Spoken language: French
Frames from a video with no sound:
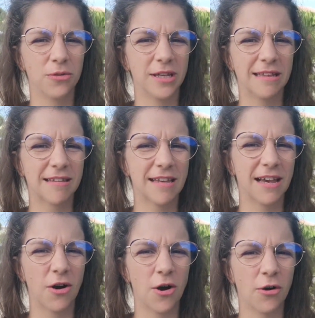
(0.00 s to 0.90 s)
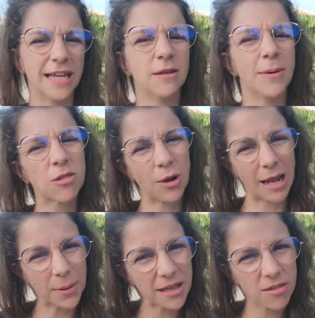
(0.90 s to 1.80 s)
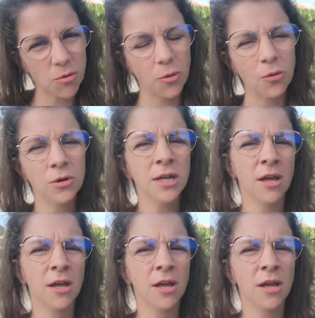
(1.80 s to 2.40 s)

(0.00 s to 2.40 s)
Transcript: on était euh, en animation à la prison.